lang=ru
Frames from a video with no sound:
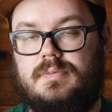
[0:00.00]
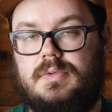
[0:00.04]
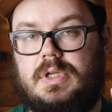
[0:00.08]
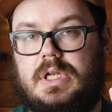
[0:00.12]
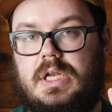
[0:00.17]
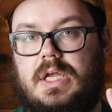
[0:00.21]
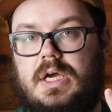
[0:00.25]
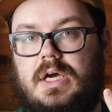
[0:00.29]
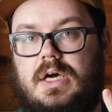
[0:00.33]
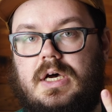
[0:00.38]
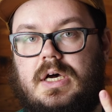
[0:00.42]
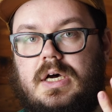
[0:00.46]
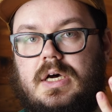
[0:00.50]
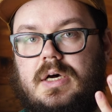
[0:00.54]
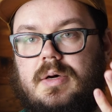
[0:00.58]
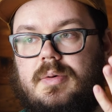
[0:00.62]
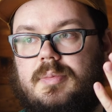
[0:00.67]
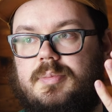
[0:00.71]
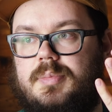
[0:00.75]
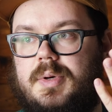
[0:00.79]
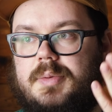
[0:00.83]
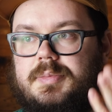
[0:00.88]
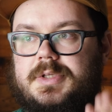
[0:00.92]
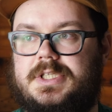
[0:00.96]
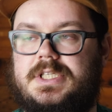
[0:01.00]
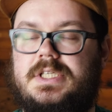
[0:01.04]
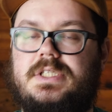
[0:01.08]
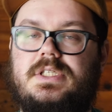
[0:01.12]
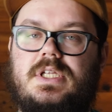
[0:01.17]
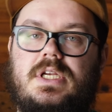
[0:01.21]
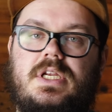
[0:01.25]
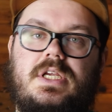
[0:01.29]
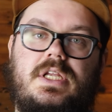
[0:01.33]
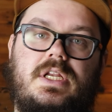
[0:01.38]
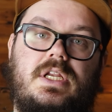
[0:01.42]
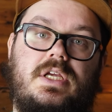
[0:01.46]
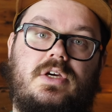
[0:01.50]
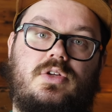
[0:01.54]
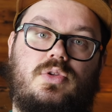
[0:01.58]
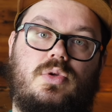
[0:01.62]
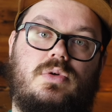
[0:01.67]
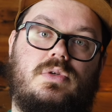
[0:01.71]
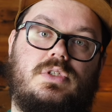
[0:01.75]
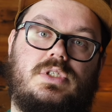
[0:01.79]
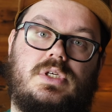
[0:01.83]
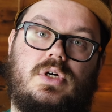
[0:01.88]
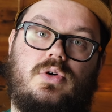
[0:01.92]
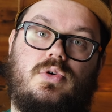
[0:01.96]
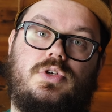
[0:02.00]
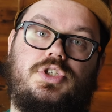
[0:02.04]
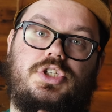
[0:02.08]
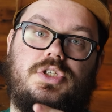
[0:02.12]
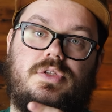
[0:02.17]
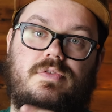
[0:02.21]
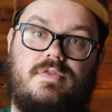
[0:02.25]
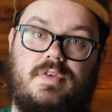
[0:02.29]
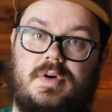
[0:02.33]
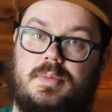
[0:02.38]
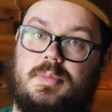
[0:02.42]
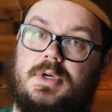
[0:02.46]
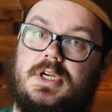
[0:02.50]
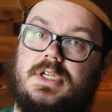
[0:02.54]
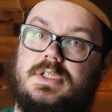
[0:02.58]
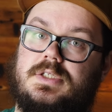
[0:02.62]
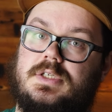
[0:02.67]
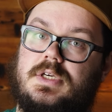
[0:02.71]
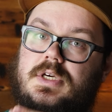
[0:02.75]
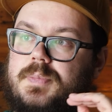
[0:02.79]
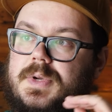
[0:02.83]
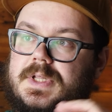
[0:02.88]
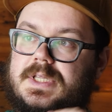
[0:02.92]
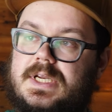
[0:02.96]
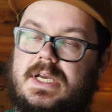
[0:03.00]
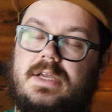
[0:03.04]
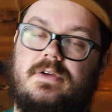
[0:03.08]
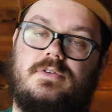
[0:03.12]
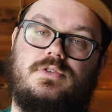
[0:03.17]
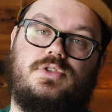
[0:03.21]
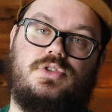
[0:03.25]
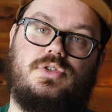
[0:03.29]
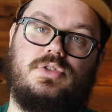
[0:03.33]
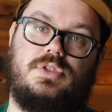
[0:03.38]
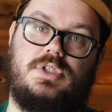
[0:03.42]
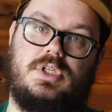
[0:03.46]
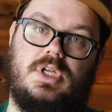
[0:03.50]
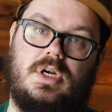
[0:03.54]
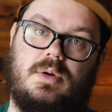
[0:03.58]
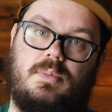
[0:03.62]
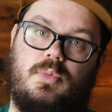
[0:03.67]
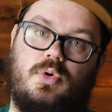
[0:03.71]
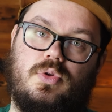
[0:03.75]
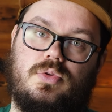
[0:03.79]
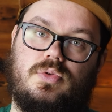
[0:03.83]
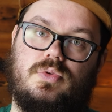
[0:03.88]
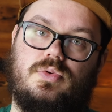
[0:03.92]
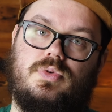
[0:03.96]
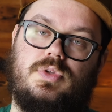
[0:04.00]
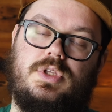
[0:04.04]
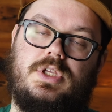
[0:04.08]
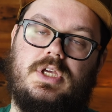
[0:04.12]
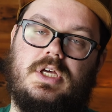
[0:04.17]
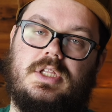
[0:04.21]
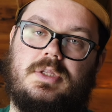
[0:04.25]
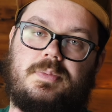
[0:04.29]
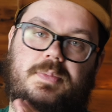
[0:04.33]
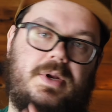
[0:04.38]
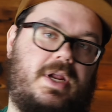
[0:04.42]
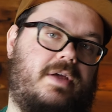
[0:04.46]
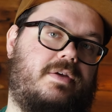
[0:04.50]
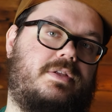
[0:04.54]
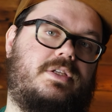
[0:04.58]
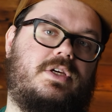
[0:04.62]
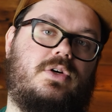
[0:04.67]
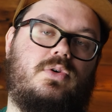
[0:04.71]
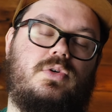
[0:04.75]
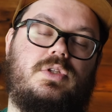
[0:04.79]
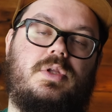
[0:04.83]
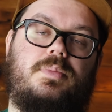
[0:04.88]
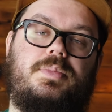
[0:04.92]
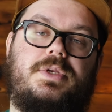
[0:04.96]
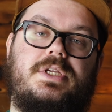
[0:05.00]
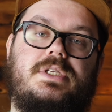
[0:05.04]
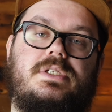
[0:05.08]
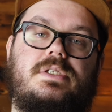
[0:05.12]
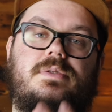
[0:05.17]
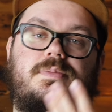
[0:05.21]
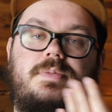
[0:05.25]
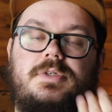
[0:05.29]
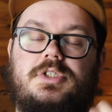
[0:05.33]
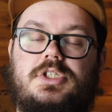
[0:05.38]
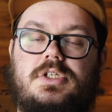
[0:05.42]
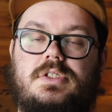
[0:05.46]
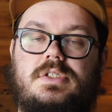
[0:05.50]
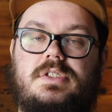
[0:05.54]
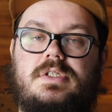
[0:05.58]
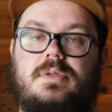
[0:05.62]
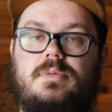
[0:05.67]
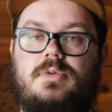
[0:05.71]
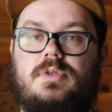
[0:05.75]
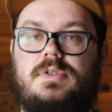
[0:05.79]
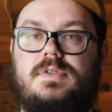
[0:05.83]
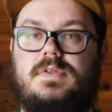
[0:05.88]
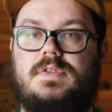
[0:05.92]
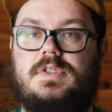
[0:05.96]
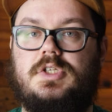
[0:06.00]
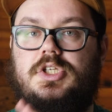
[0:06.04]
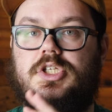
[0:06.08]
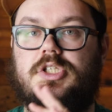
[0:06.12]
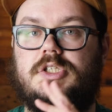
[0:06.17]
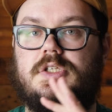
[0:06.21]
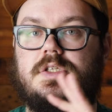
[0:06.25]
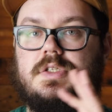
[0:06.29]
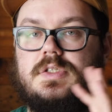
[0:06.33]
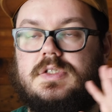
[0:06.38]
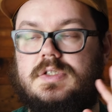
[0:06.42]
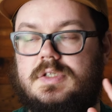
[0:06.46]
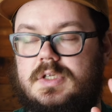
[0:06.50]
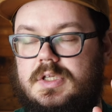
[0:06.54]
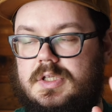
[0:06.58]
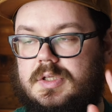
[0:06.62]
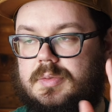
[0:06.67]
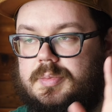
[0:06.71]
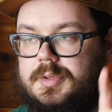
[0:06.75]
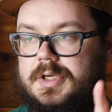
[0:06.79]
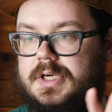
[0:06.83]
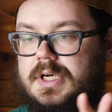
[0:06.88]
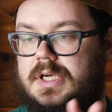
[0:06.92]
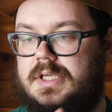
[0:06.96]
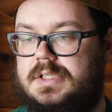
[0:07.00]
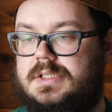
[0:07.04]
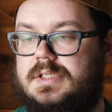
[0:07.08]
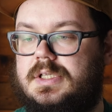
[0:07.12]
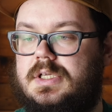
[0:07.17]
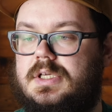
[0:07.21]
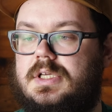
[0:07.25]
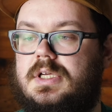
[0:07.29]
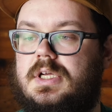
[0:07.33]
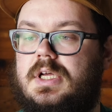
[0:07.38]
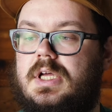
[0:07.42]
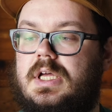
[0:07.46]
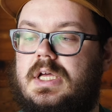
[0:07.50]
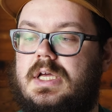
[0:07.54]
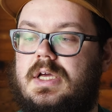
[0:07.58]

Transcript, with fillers: для победителей или кто захочет выбрать понравившуюся работу и отправить какой-то приз, пожалуйста, со мной свяжитесь, это прекрасно.